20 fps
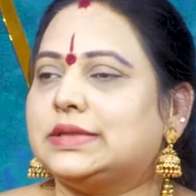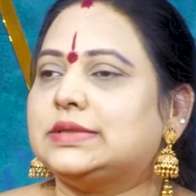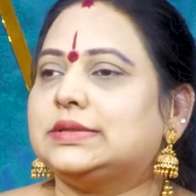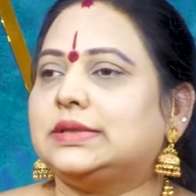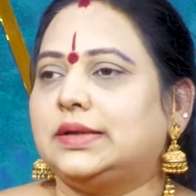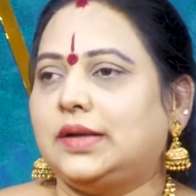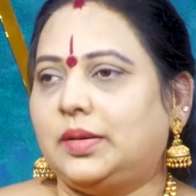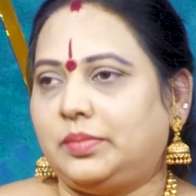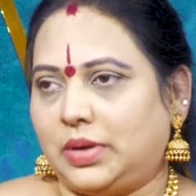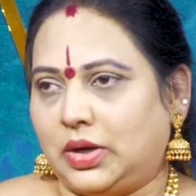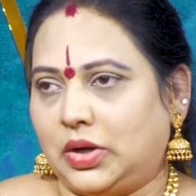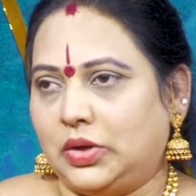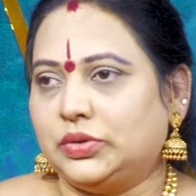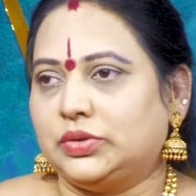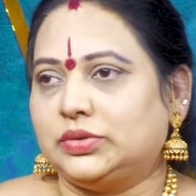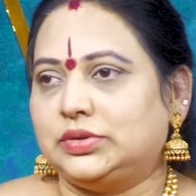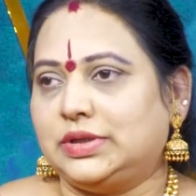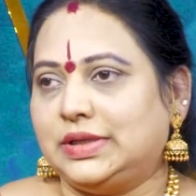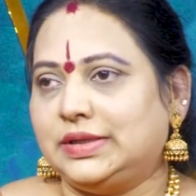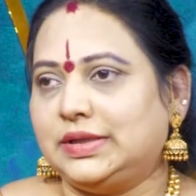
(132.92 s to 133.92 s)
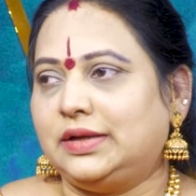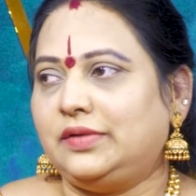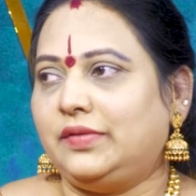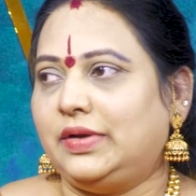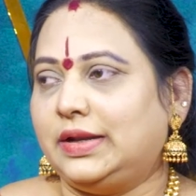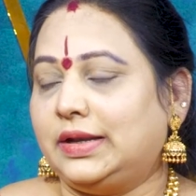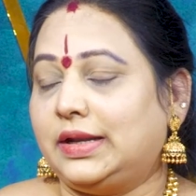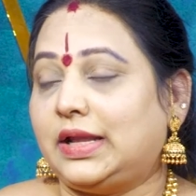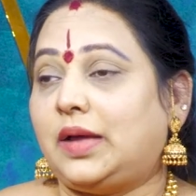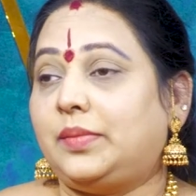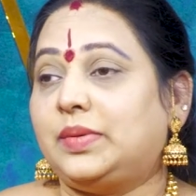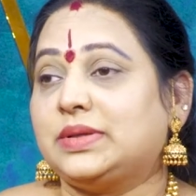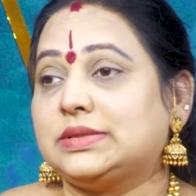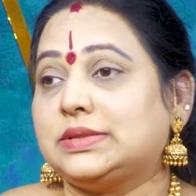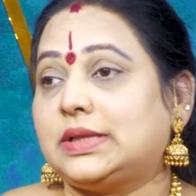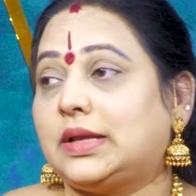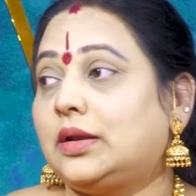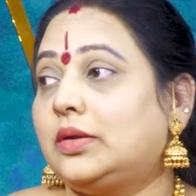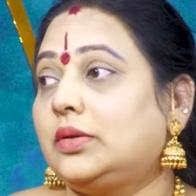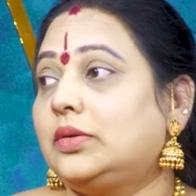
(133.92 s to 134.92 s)
ఖచ్చితంగా బాగుంటుంది ఎందుకంటే వీళ్ళకి
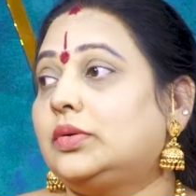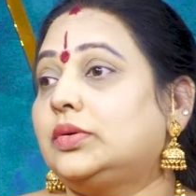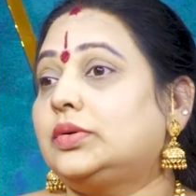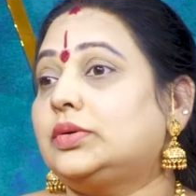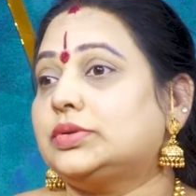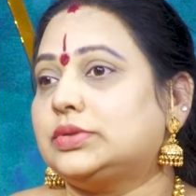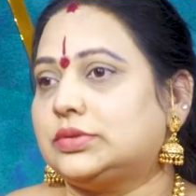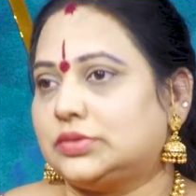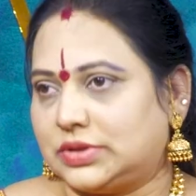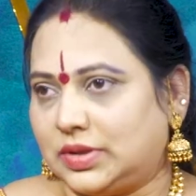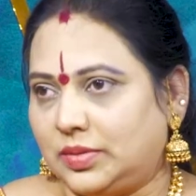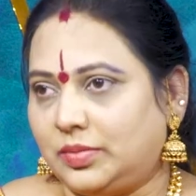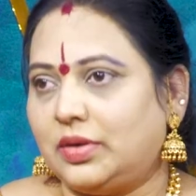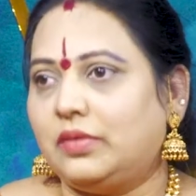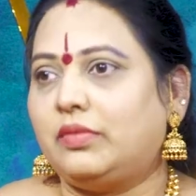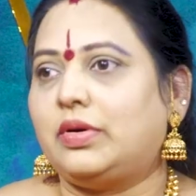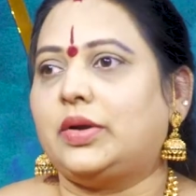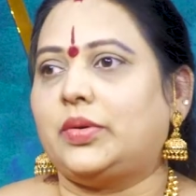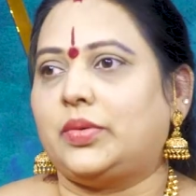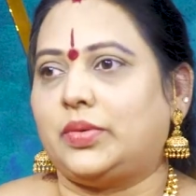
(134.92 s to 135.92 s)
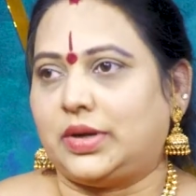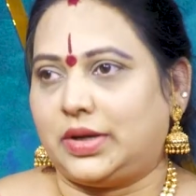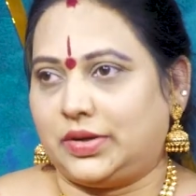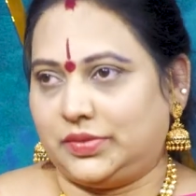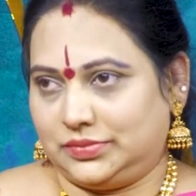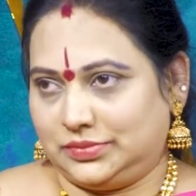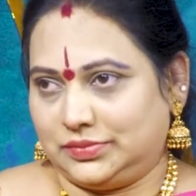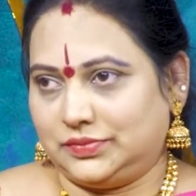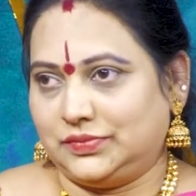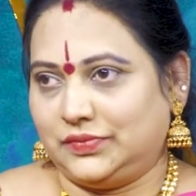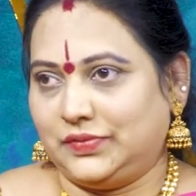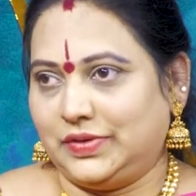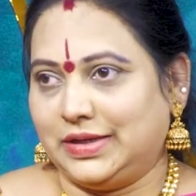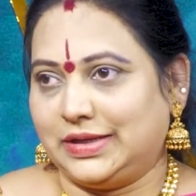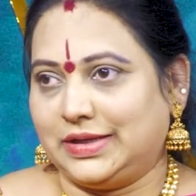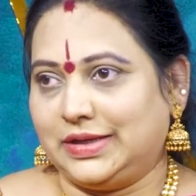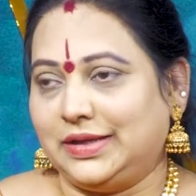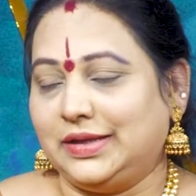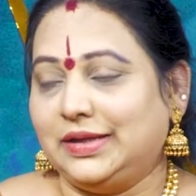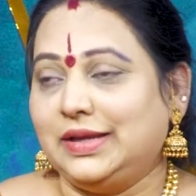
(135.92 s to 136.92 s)
లాభస్థానంలో శని భగవానుడు ఉన్నారు
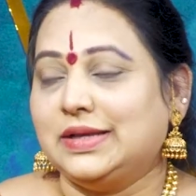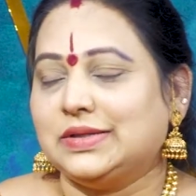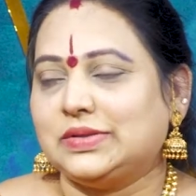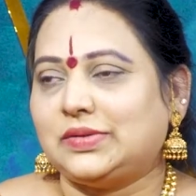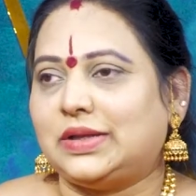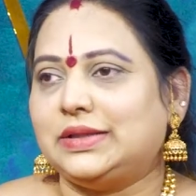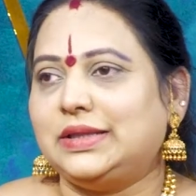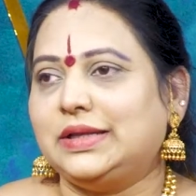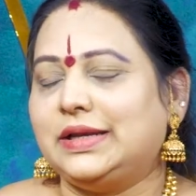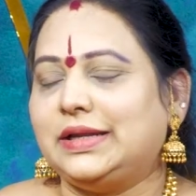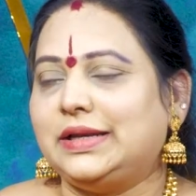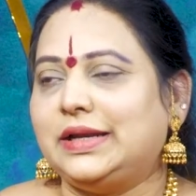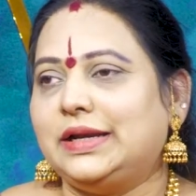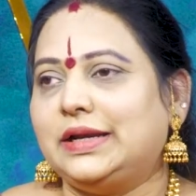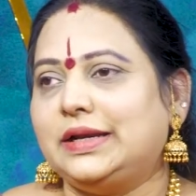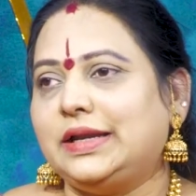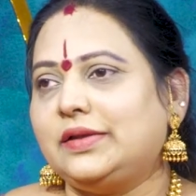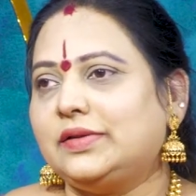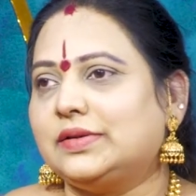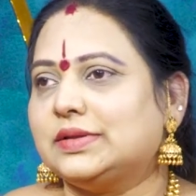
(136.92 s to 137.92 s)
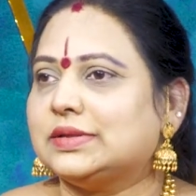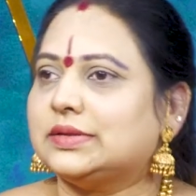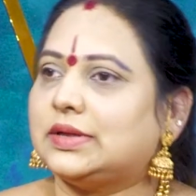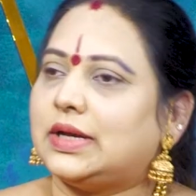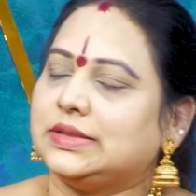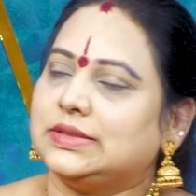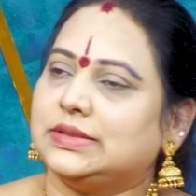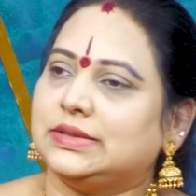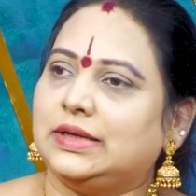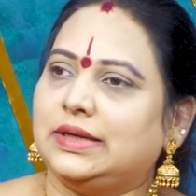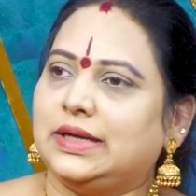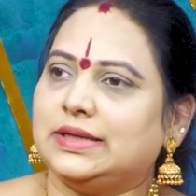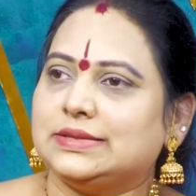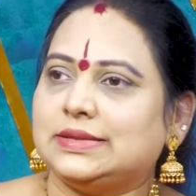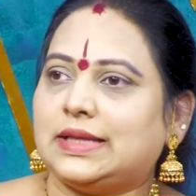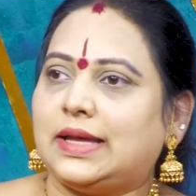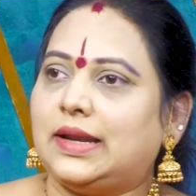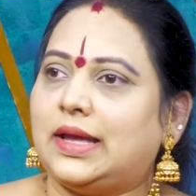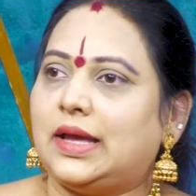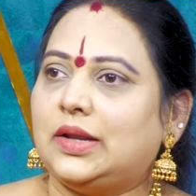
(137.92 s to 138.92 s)
వీళ్ళకి సో అందుకని ఏంటంటే ఖచ్చితంగా
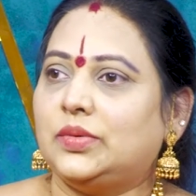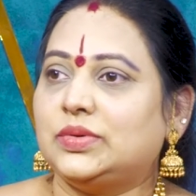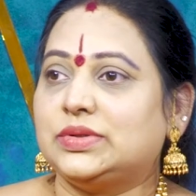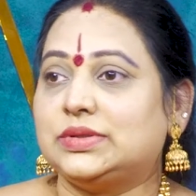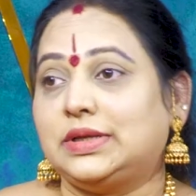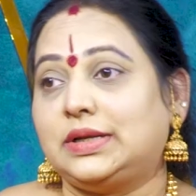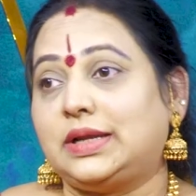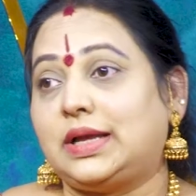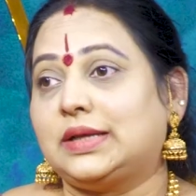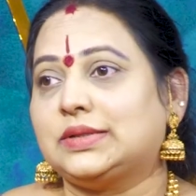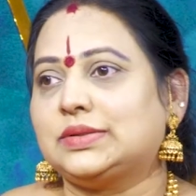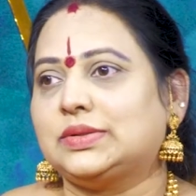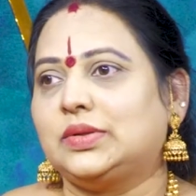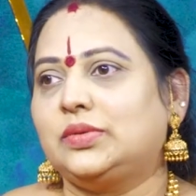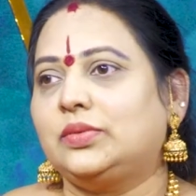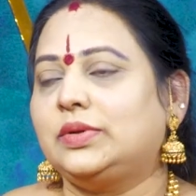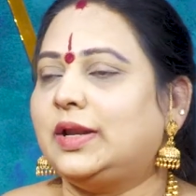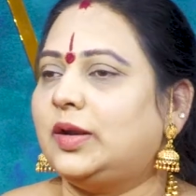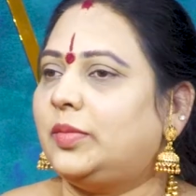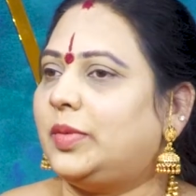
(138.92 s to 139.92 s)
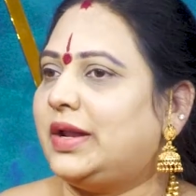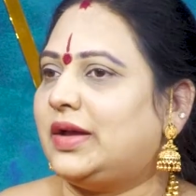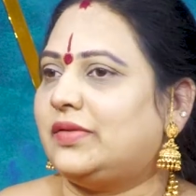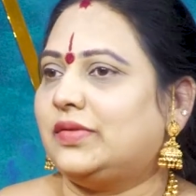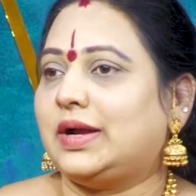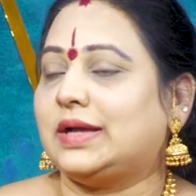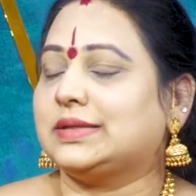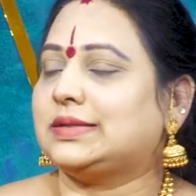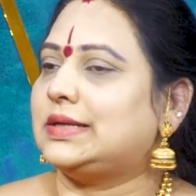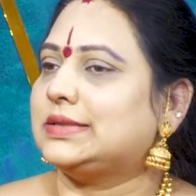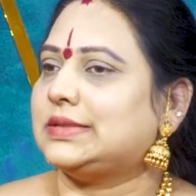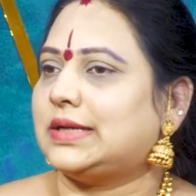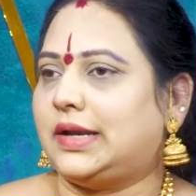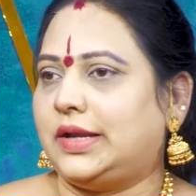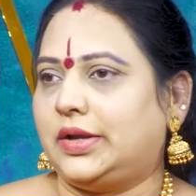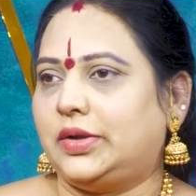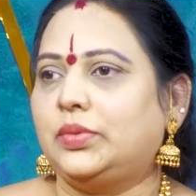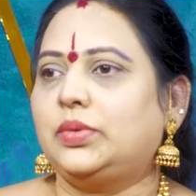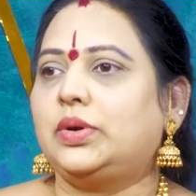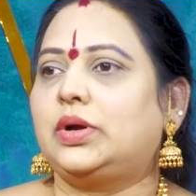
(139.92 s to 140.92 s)
స్థలాలు స్థిరాస్తులు నిలబడే అవకాశాలు చాలా
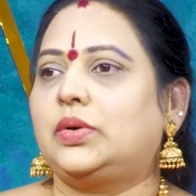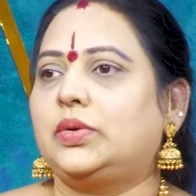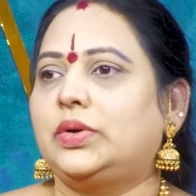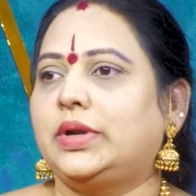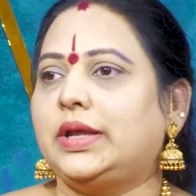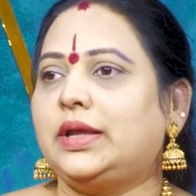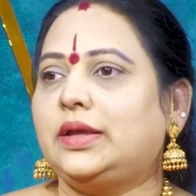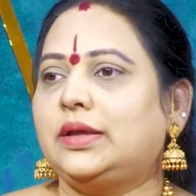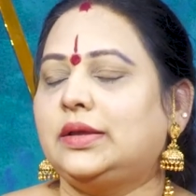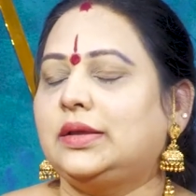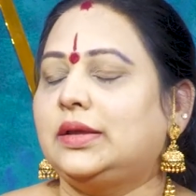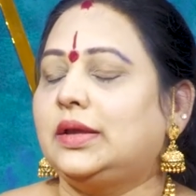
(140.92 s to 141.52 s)
ఎక్కువగా ఉంటాయి